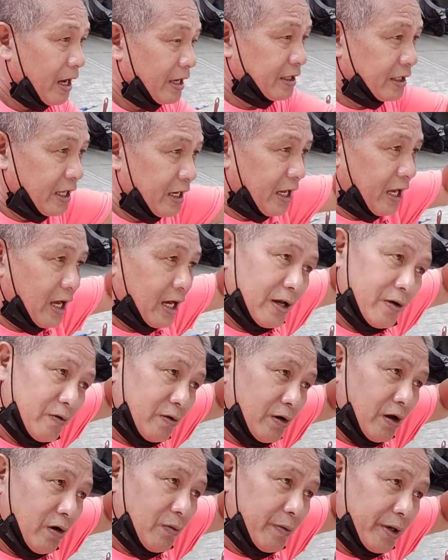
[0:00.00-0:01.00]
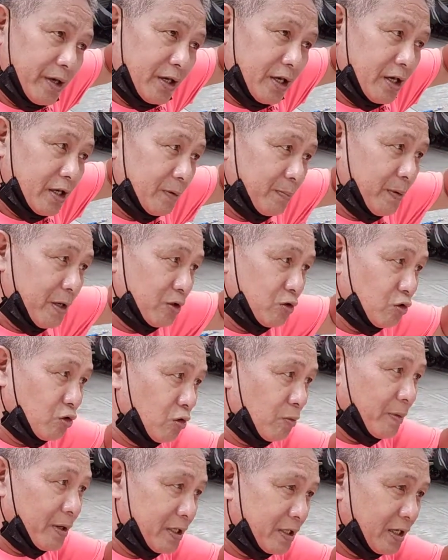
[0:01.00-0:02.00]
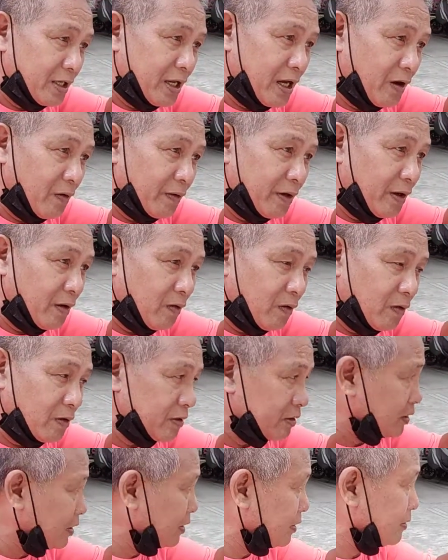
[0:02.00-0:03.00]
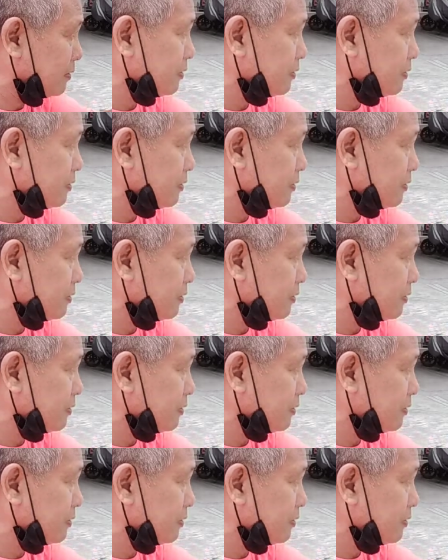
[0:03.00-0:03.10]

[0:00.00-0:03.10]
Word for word: Ay di, nakaganon ako eh. Medyo gumanyan na ako ng konti